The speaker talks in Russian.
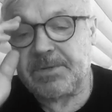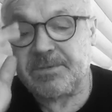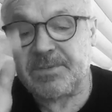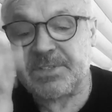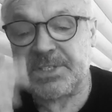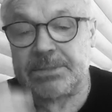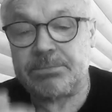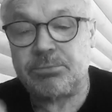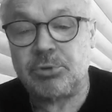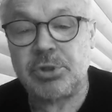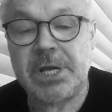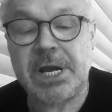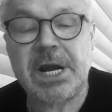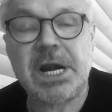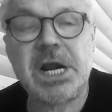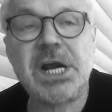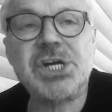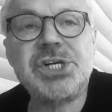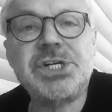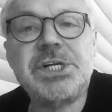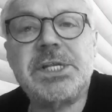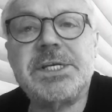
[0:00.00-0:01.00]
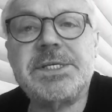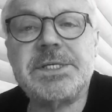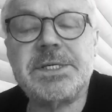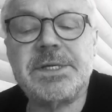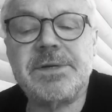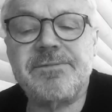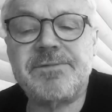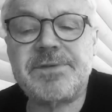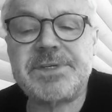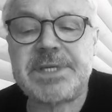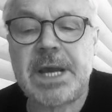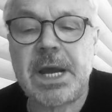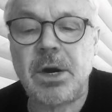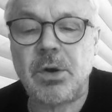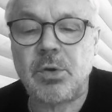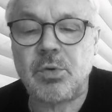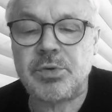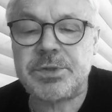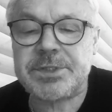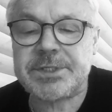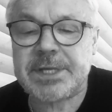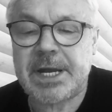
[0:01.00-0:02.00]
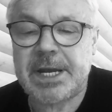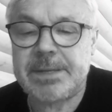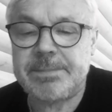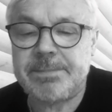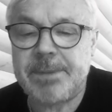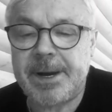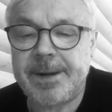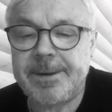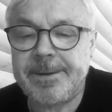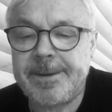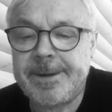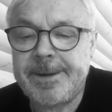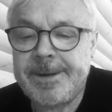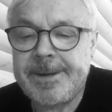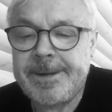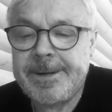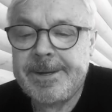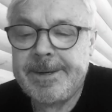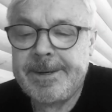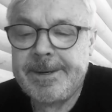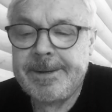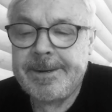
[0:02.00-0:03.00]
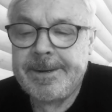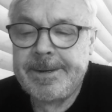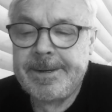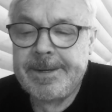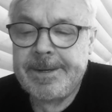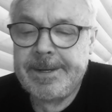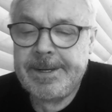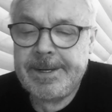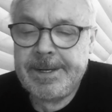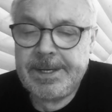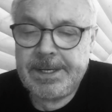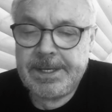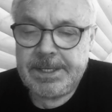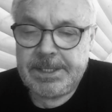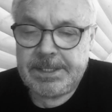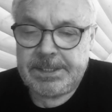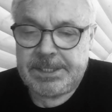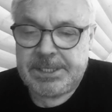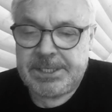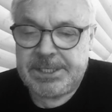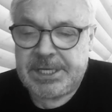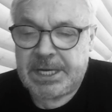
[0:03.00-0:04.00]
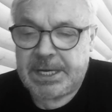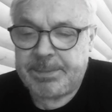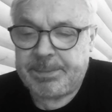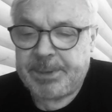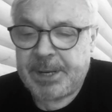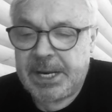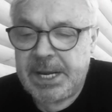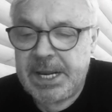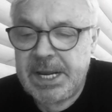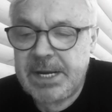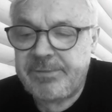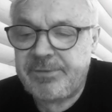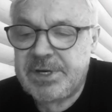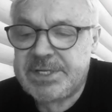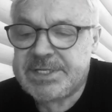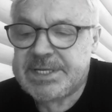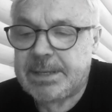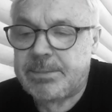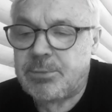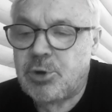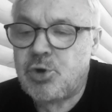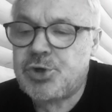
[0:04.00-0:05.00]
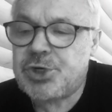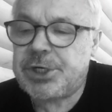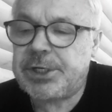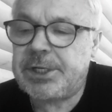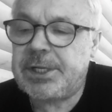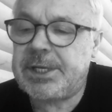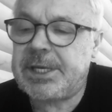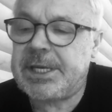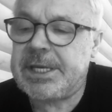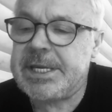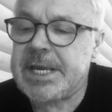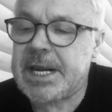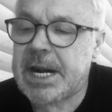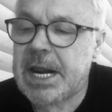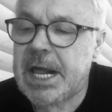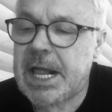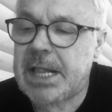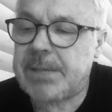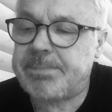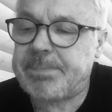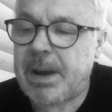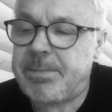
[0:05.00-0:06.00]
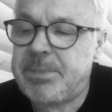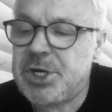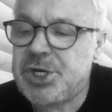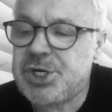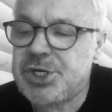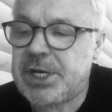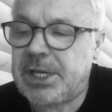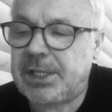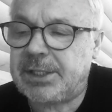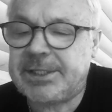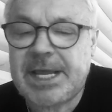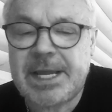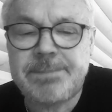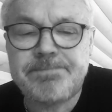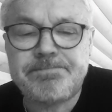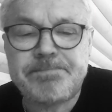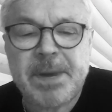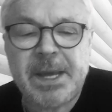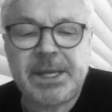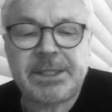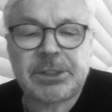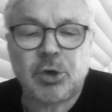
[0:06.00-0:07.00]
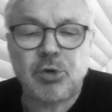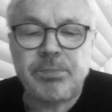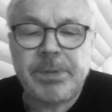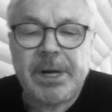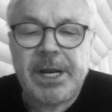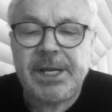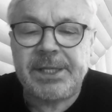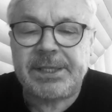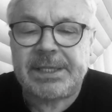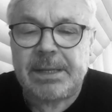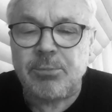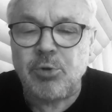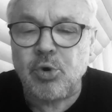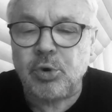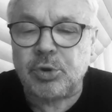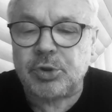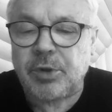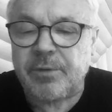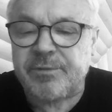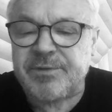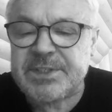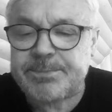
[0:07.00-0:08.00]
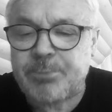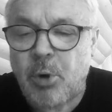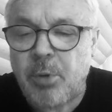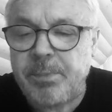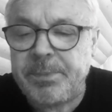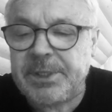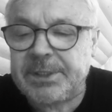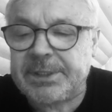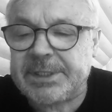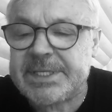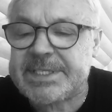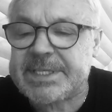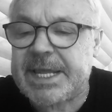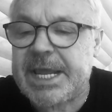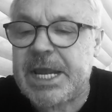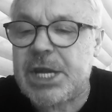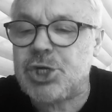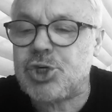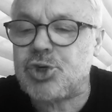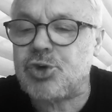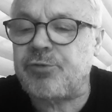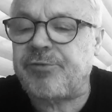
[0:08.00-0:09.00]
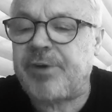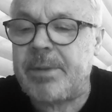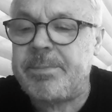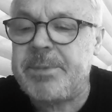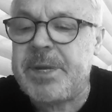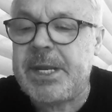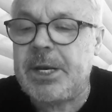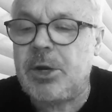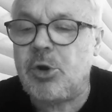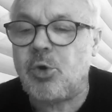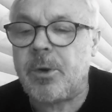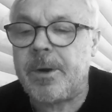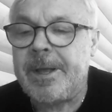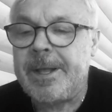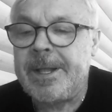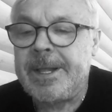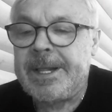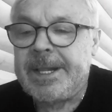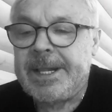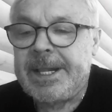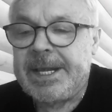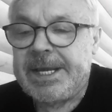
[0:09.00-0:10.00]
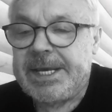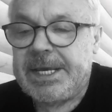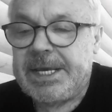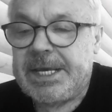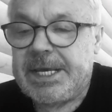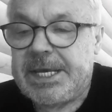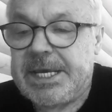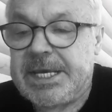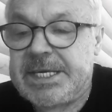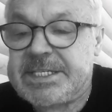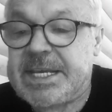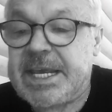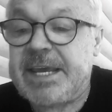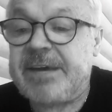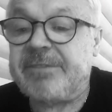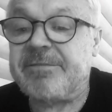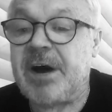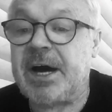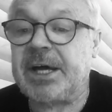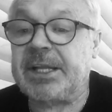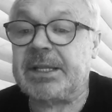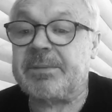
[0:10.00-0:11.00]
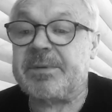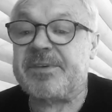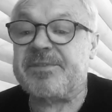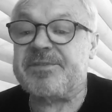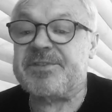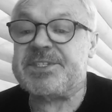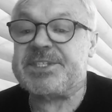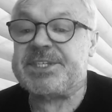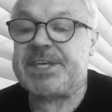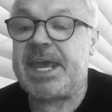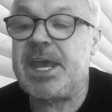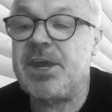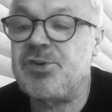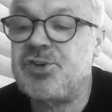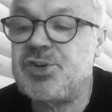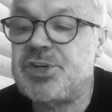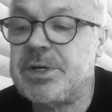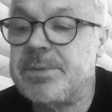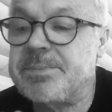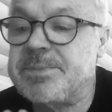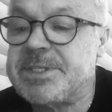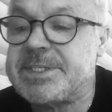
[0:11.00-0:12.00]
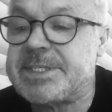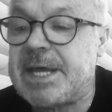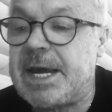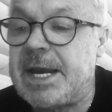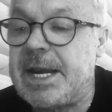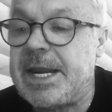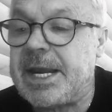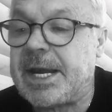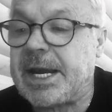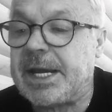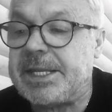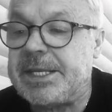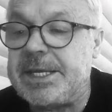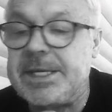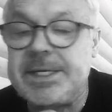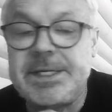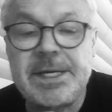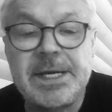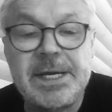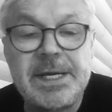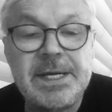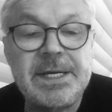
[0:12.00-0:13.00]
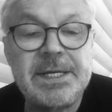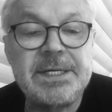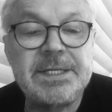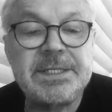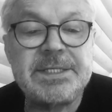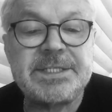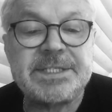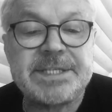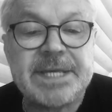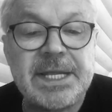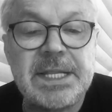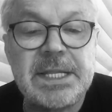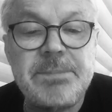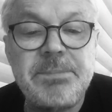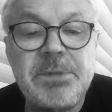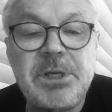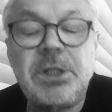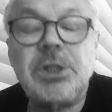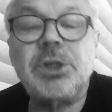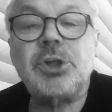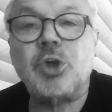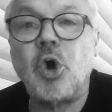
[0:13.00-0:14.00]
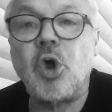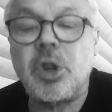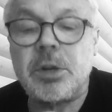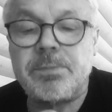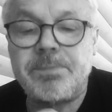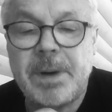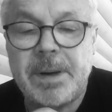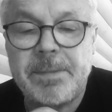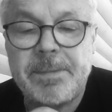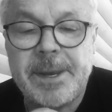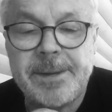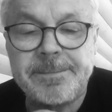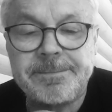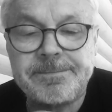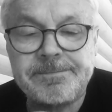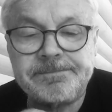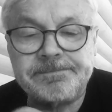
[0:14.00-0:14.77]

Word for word: Взбудоражилась вся усадьба. Нетерпеливый, замученный генерал пообещал дать пять рублей тому, кто вспомнит настоящую фамилию, и за Иваном Евсеевичем стали ходить целыми толпами.